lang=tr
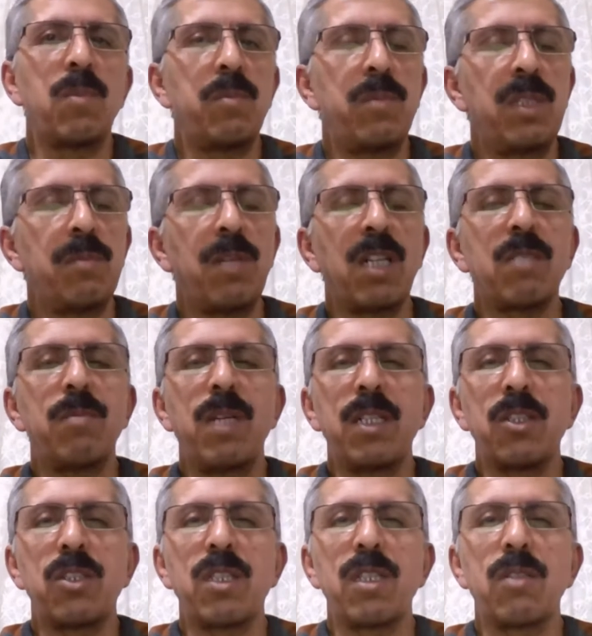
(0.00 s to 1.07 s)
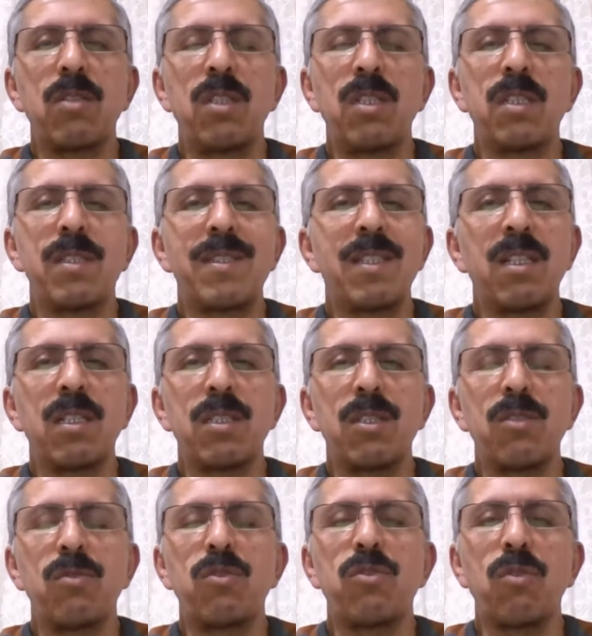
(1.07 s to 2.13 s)
bir bakma işte e,
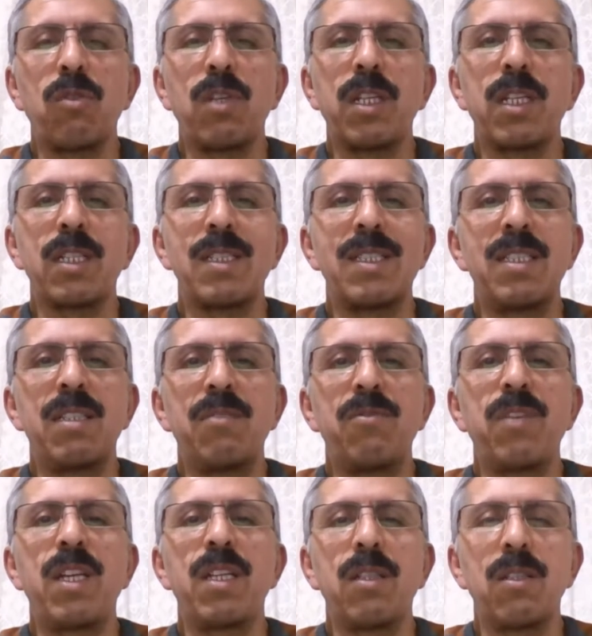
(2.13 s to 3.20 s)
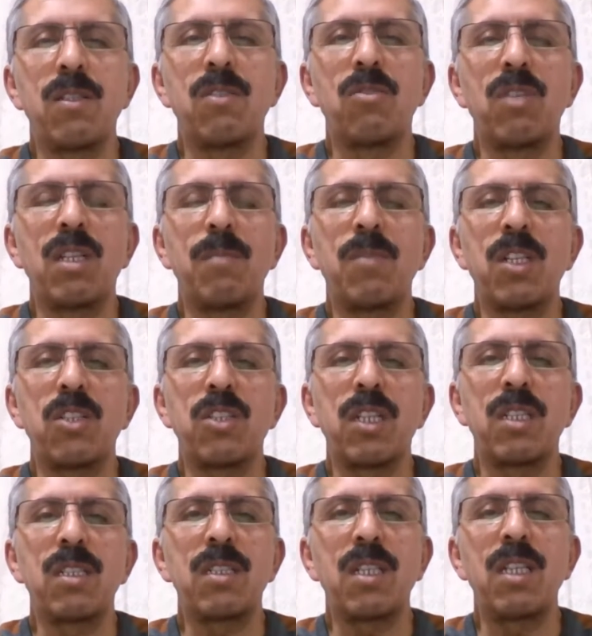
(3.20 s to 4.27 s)
siyasi güç olarak zirve e, dönemi
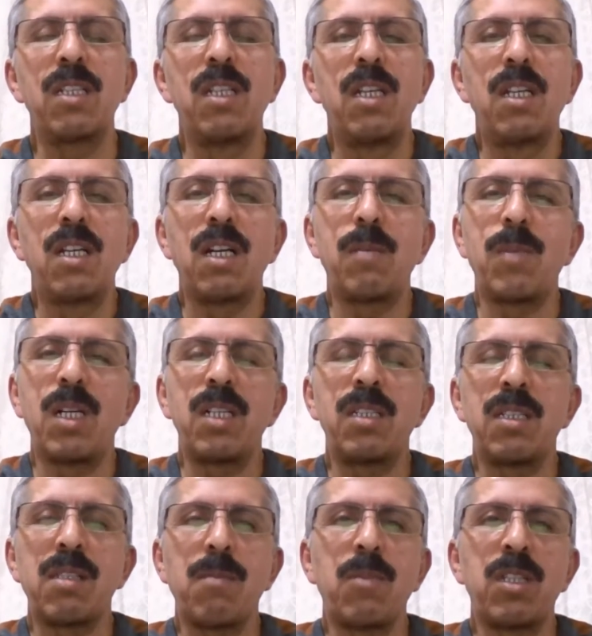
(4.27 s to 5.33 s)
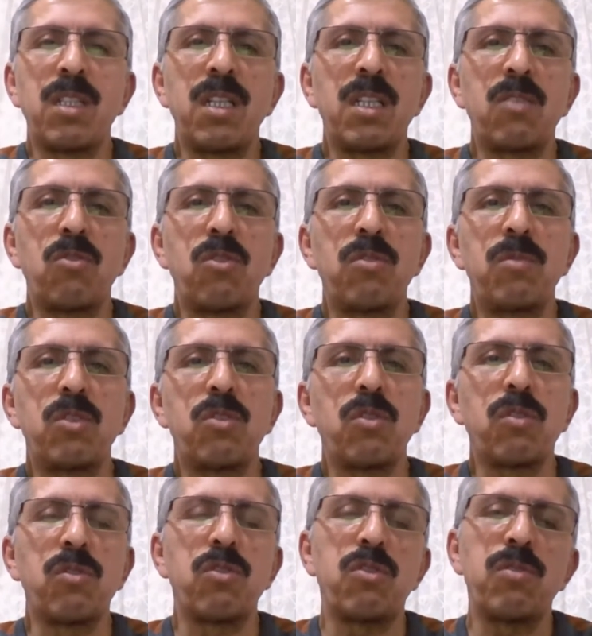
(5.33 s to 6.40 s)
yaşanırken ama aynı zamanda ekonomik
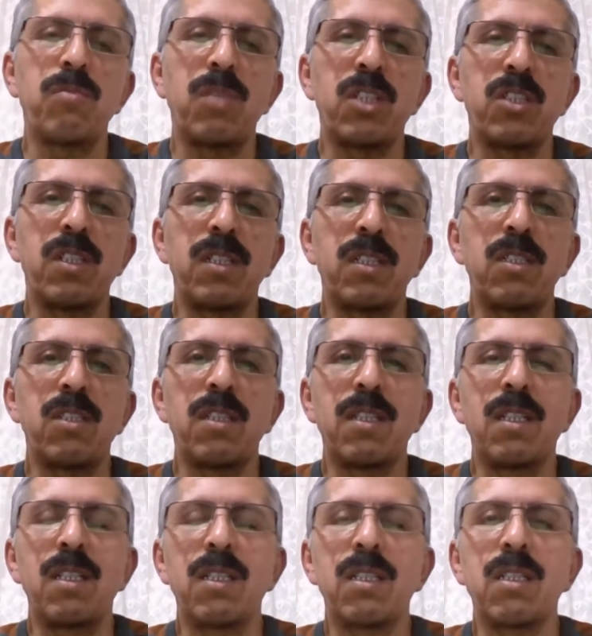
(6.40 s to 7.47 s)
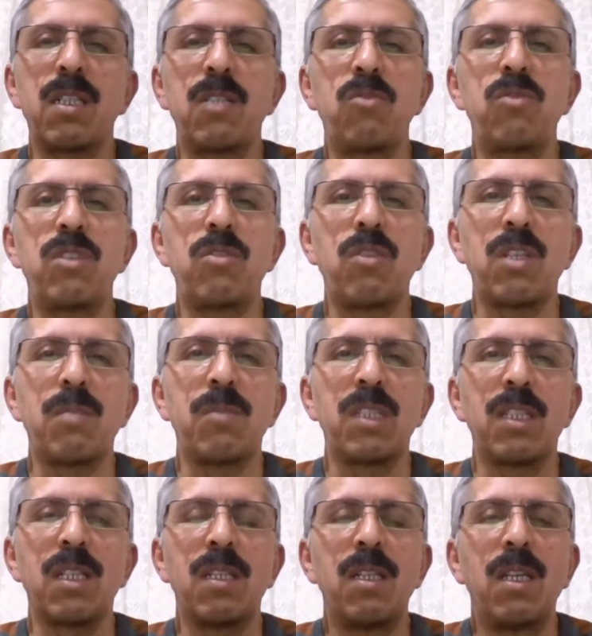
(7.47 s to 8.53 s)
çöküşün başlangıcı da yine kanuni
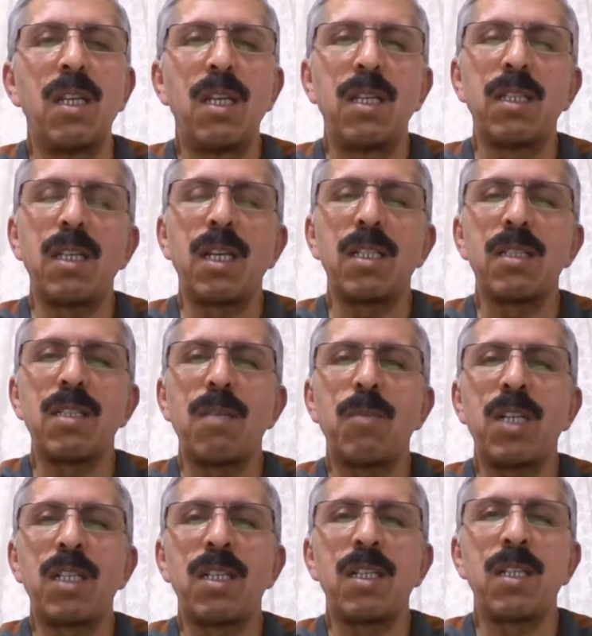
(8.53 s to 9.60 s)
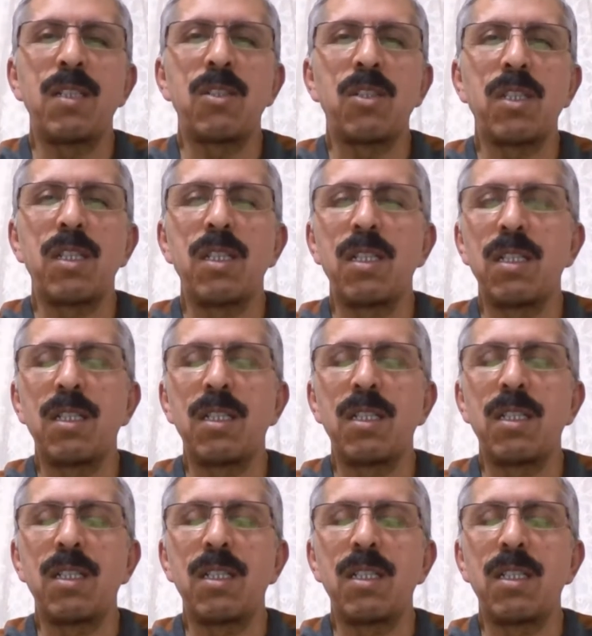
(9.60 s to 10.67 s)
döneminde. Yani zamanla işte ne
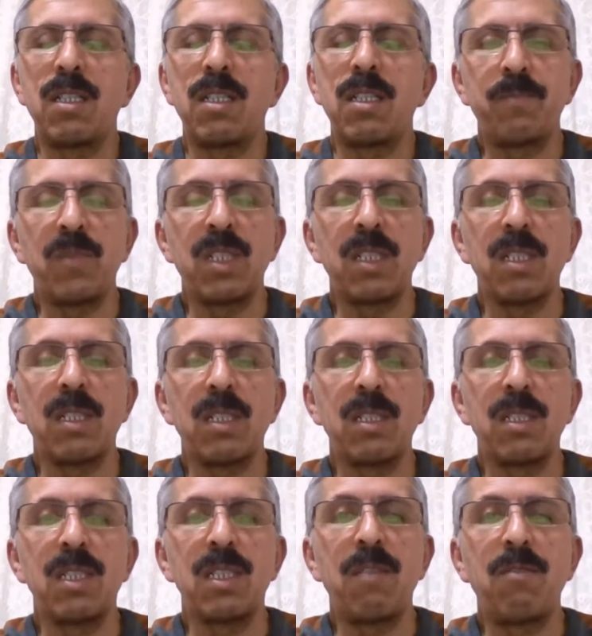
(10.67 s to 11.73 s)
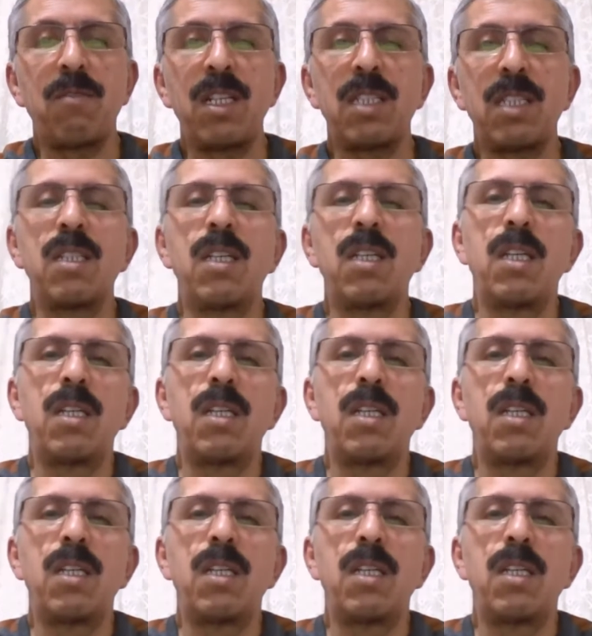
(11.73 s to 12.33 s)
yapılacak? E, devlet